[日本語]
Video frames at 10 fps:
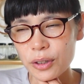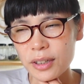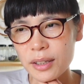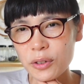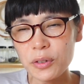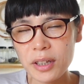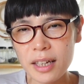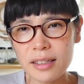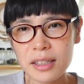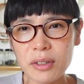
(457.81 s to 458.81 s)
でそれを
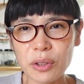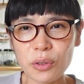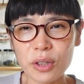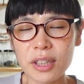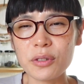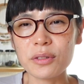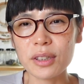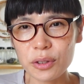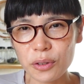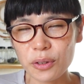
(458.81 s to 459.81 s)
ね実は今日着てるんで
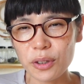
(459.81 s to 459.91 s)
すよ